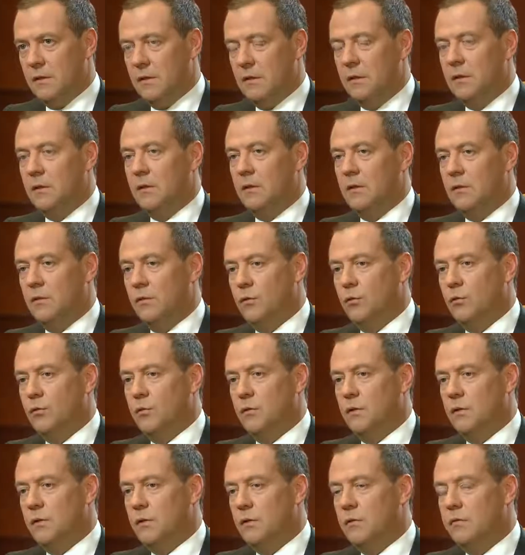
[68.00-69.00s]
–
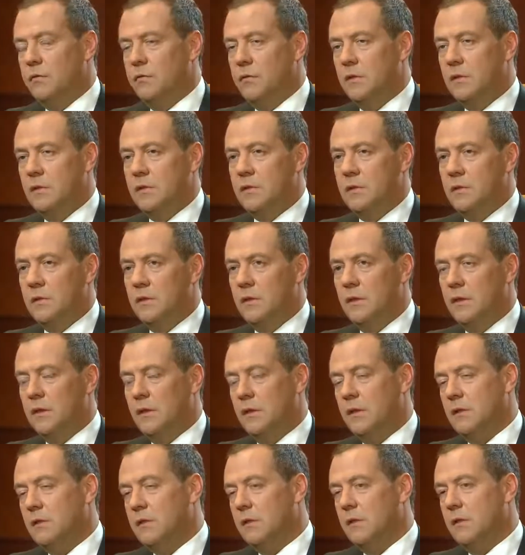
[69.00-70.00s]
но и выйти на
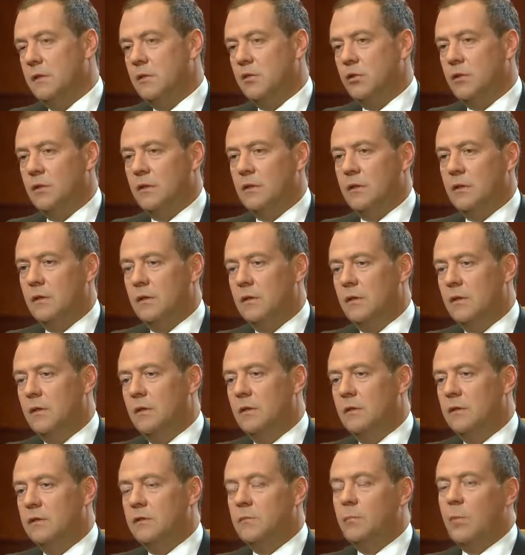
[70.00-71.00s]
достаточно
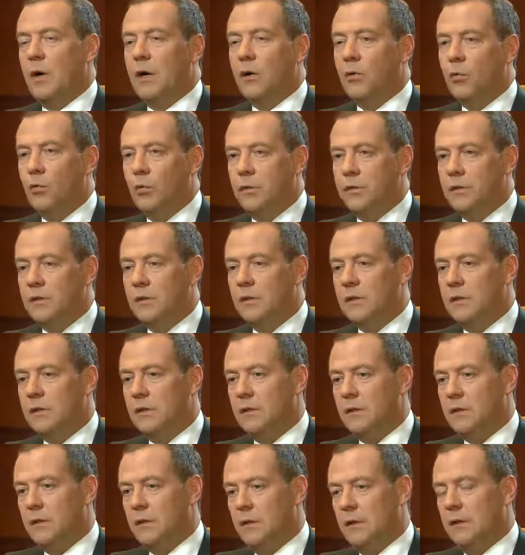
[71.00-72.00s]

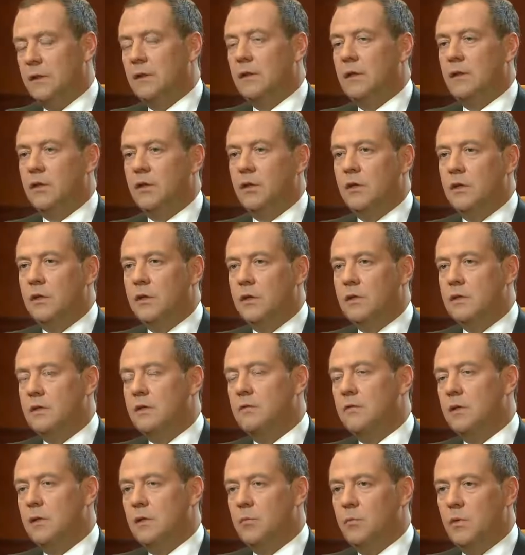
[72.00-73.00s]
спокойные отношения с
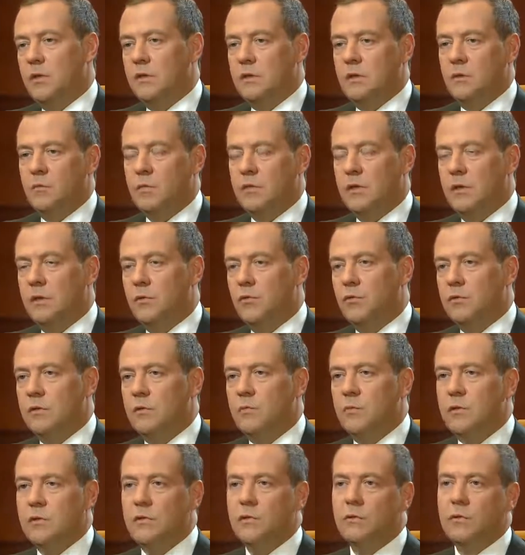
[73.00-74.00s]
Европейским
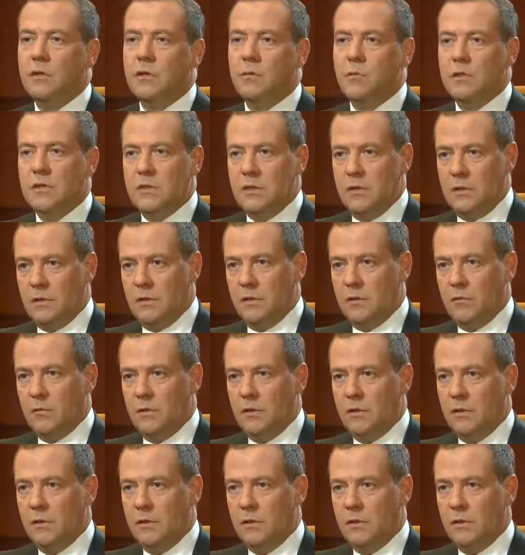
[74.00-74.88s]
Союзом и с другими странами.